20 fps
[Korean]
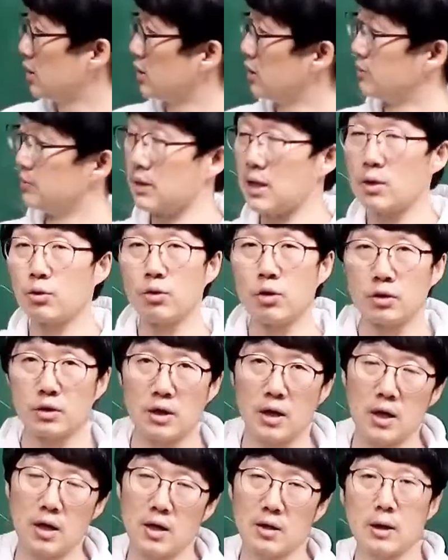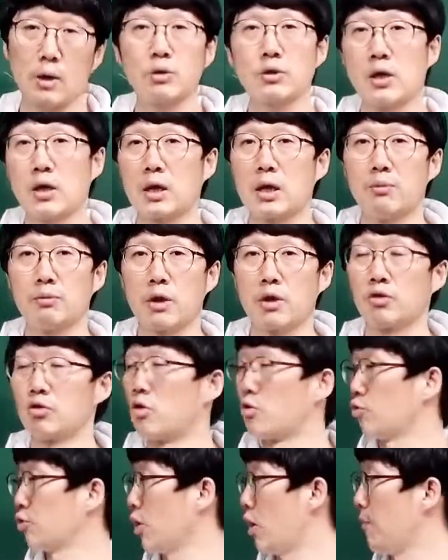의미하고 있다라고 생각하면 되는
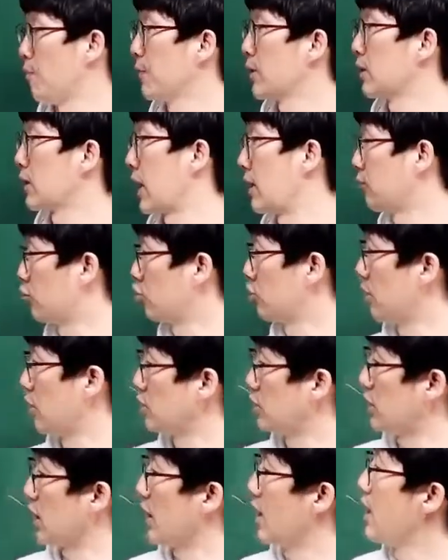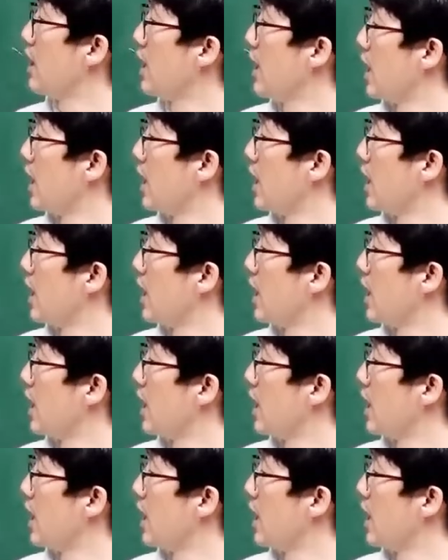거고요. 다음 두 번째.